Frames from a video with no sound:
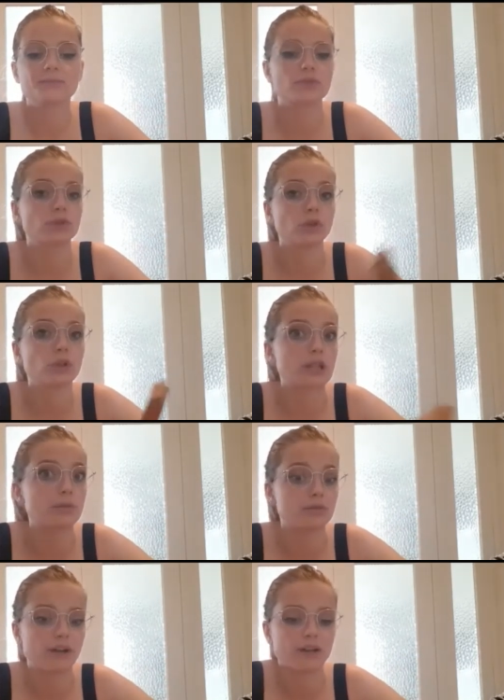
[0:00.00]
sono ancora da
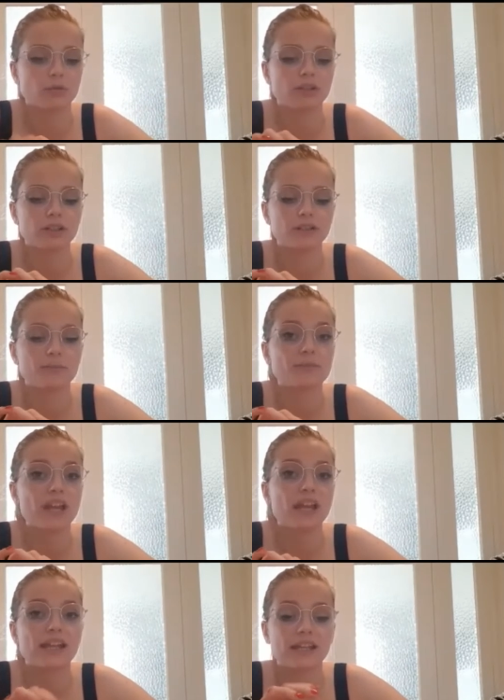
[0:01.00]
provare quindi
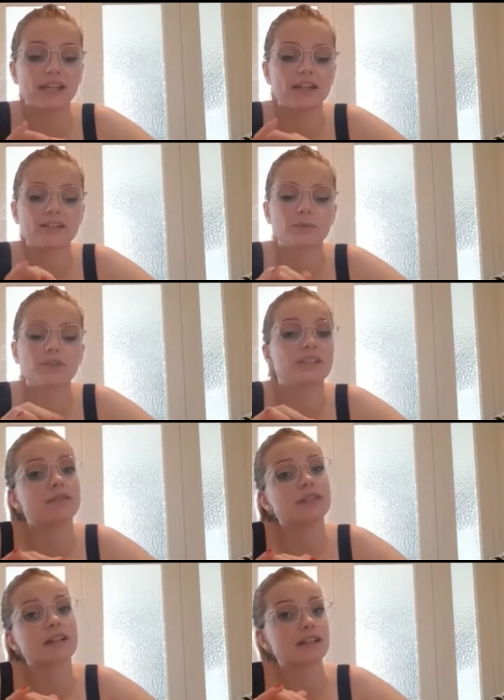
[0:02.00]
in caso poi se
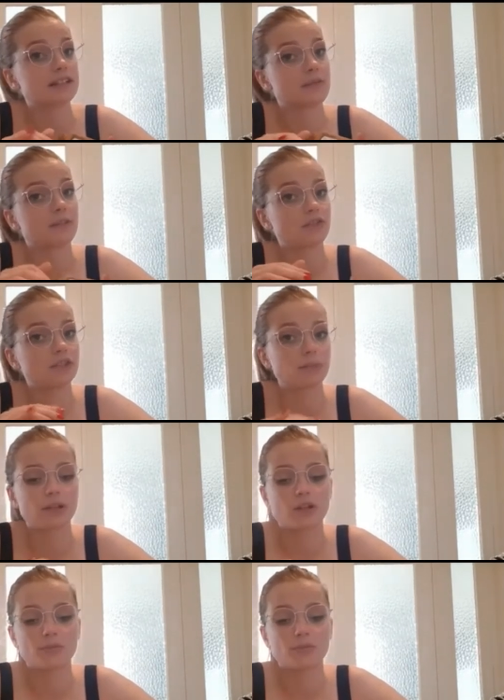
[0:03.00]
vi interessa vi faccio sapere